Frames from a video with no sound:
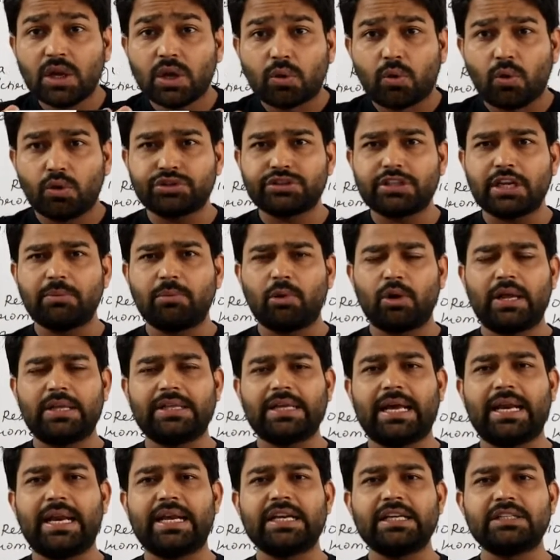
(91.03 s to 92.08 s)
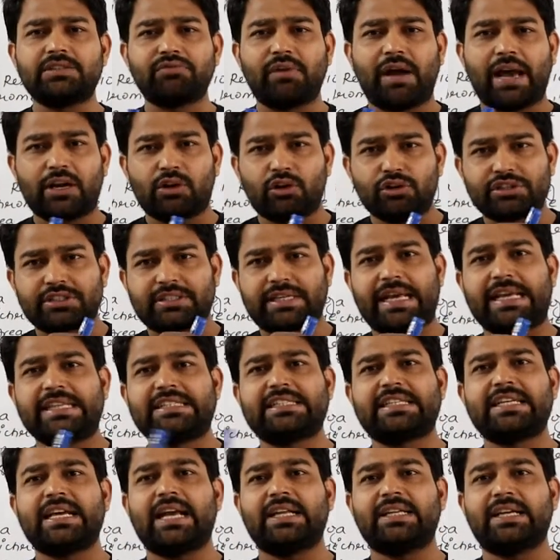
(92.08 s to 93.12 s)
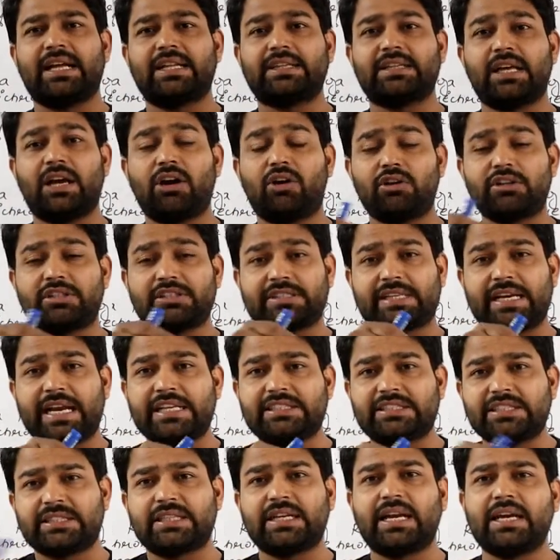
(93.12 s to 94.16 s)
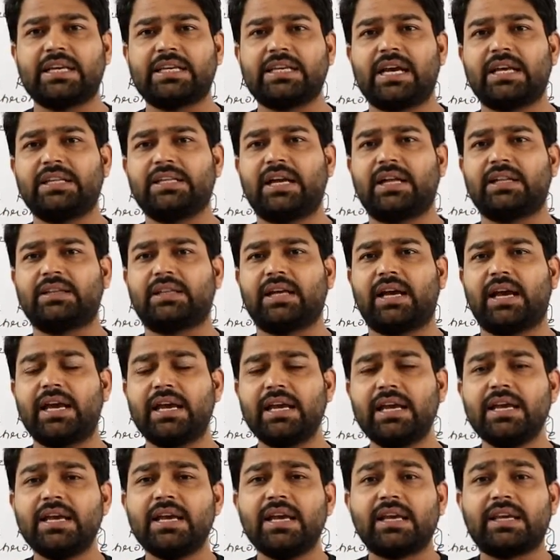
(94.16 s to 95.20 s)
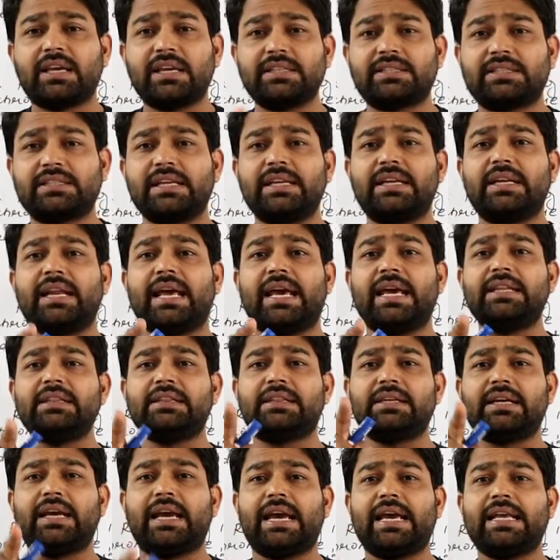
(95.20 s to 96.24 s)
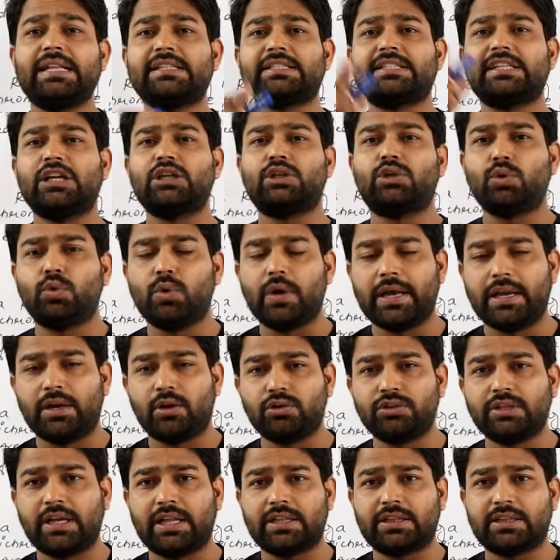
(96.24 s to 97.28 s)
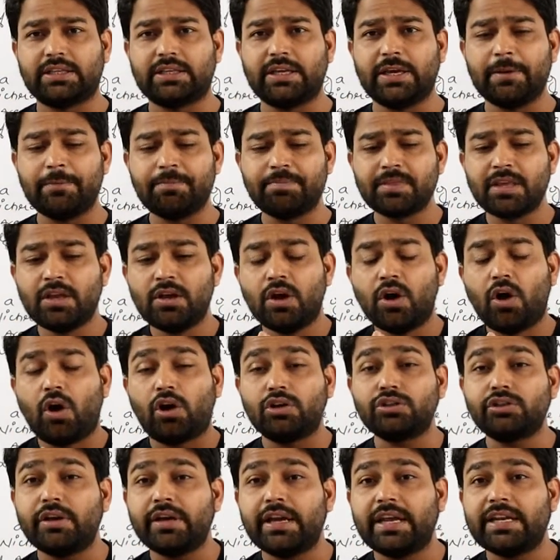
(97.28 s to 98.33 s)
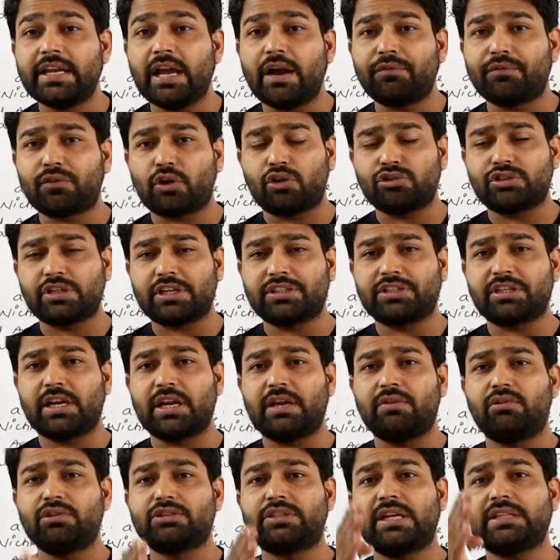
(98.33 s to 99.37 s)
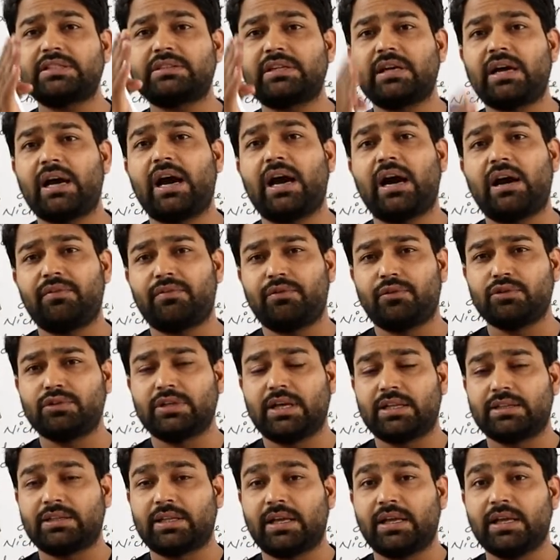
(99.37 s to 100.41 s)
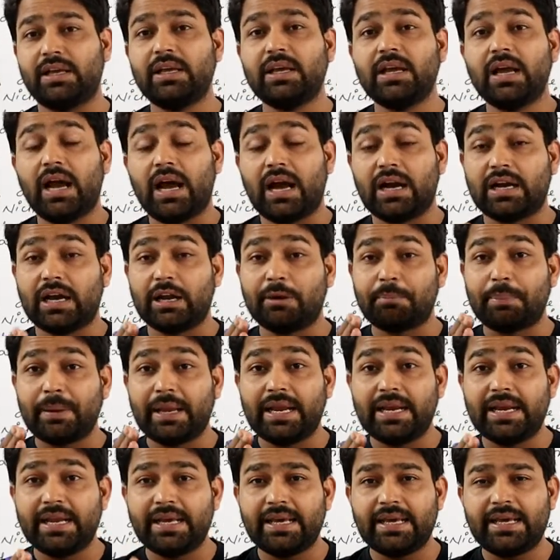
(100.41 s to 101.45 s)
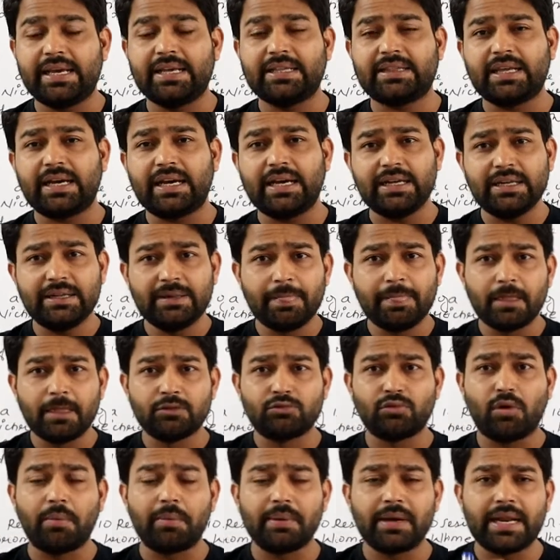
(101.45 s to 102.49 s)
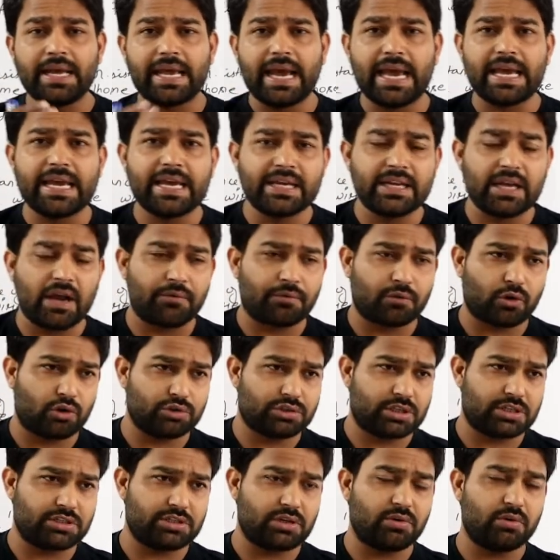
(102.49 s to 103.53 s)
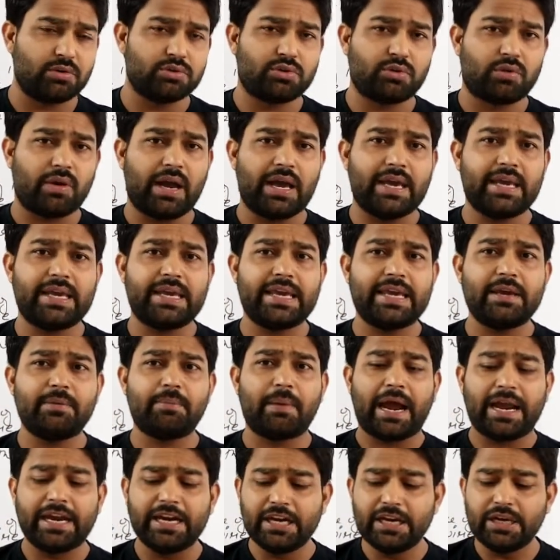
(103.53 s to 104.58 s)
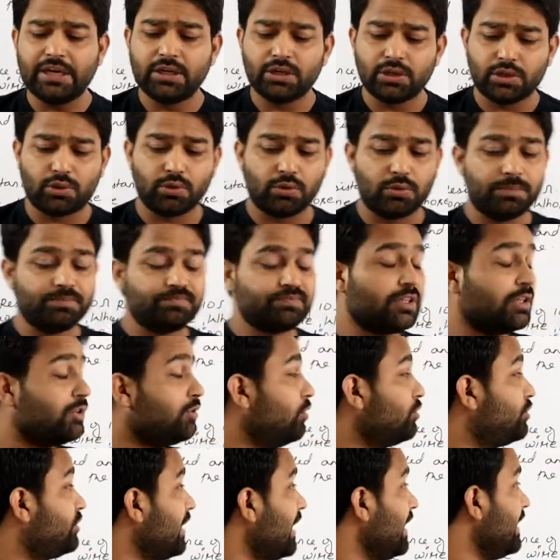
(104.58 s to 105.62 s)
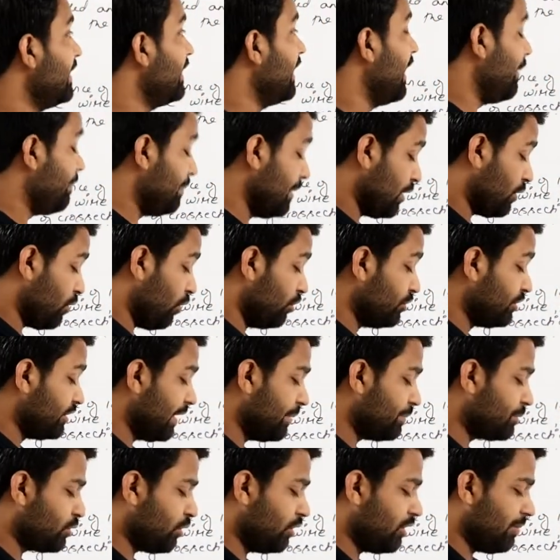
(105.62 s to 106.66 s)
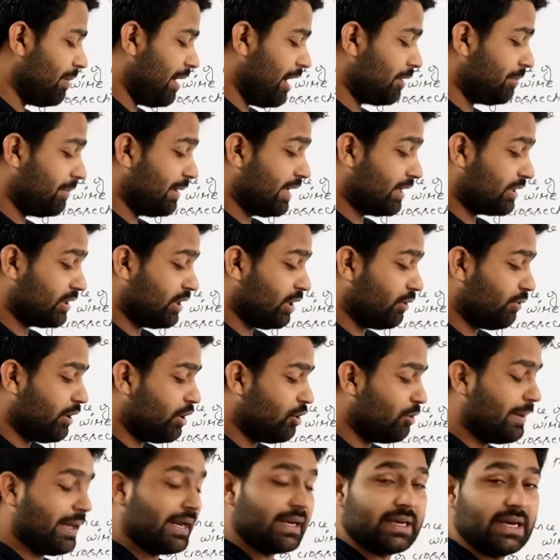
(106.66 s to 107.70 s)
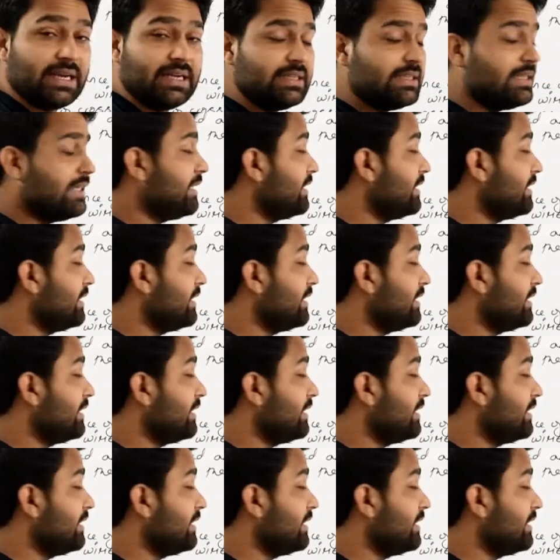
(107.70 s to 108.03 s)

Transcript: क्वेश्चन बोला जा रहा है कि इस वायर को स्ट्रेच किया जाता है और स्ट्रेच इतना किया जाता है कि इसकी लेंथ एल से टू एल हो जाती है और जो एरिया ऑफ क्रॉस सेक्शन है वो जस्ट हाफ हो जाता है अगर पहले ए था तो अब नया एरिया ऑफ क्रॉस सेक्शन हो चुका है ए बाई टू तो चलिए अपने कॉन्सेप्ट को दिमाग में रखते हुए न्यूमेरिकल